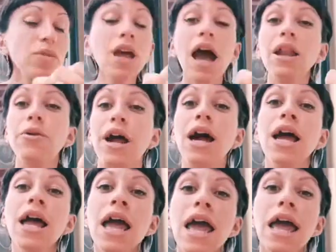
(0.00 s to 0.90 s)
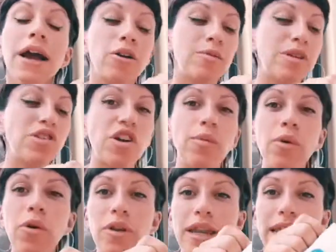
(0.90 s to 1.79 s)
Allora,
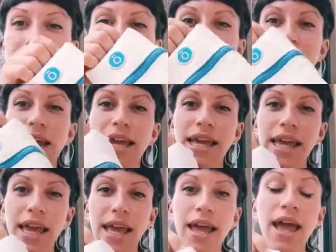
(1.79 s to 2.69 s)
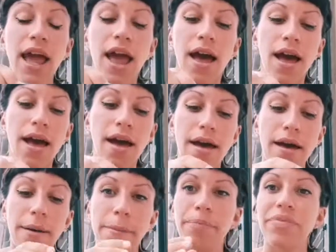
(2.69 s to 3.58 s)
cominciamo con il dire che
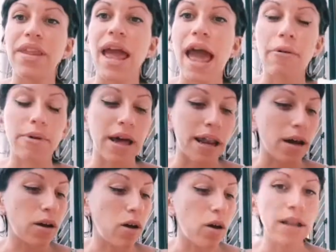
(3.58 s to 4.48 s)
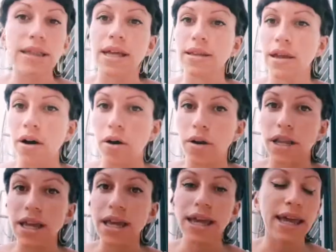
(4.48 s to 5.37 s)
ehm, è una raccolta di
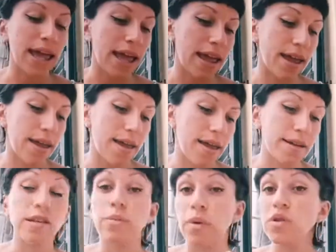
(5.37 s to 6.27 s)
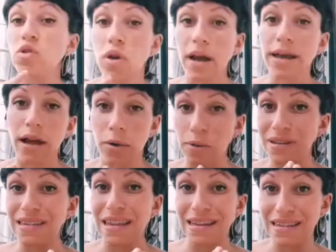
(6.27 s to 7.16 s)
oli che eh, si possono anche
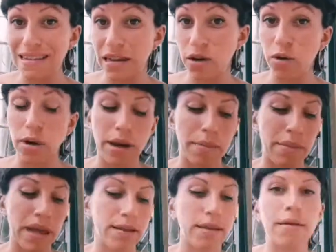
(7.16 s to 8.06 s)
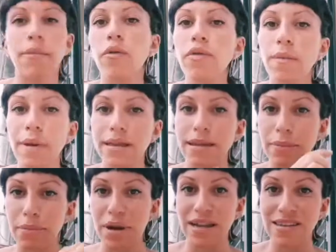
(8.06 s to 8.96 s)
acquistare singolarmente, ma ovviamente
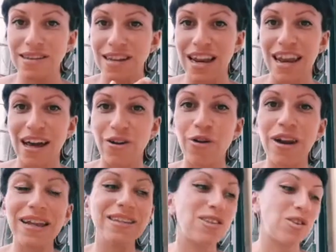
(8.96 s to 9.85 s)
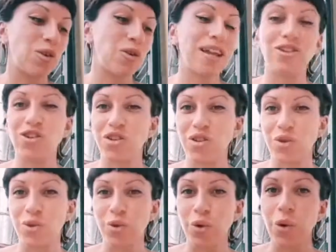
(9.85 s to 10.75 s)
presi nella collezione ci
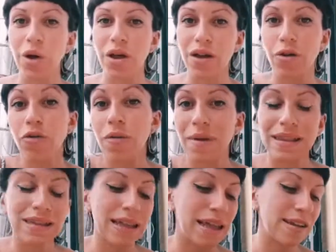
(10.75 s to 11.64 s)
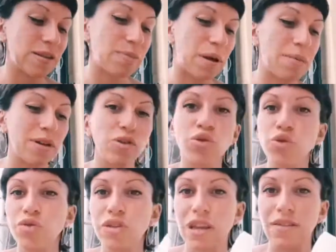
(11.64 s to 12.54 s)
sono eh, ovviamente dei risparmi
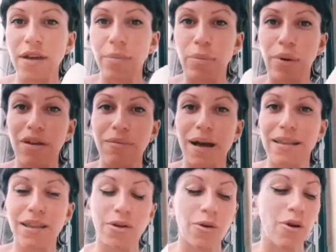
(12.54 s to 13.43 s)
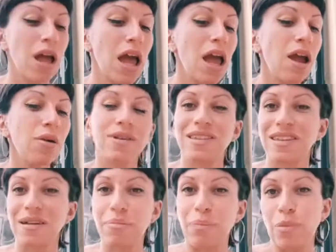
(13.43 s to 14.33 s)
aggiuntivi e poi mandano
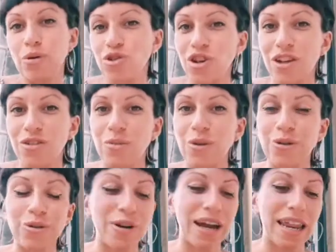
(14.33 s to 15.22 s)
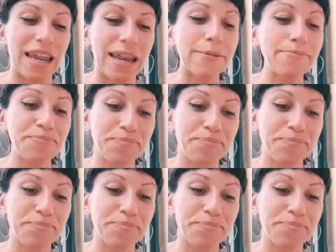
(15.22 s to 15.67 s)
questa pochette molto carina,